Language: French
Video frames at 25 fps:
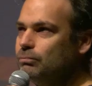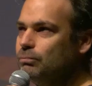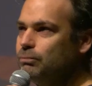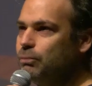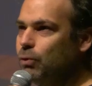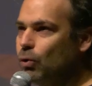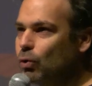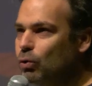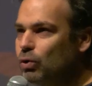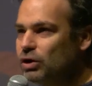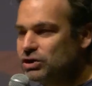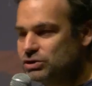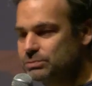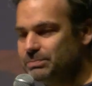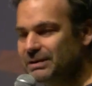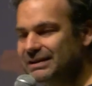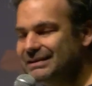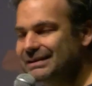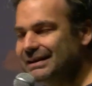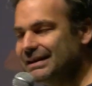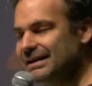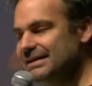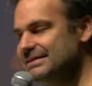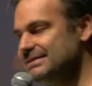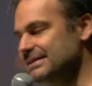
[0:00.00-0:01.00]
pourquoi je
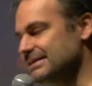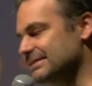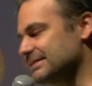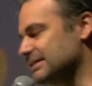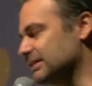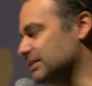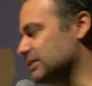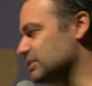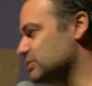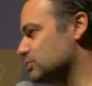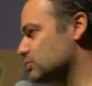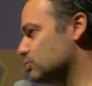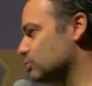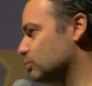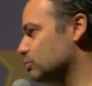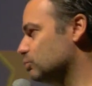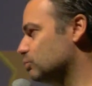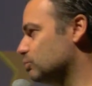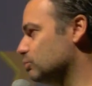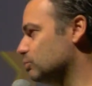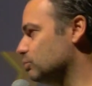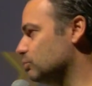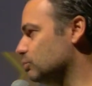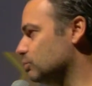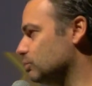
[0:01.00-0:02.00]
m'intéresse à ces questions
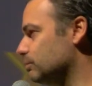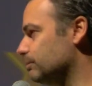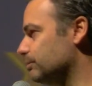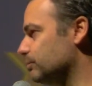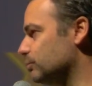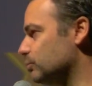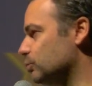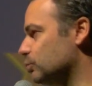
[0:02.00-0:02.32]
de,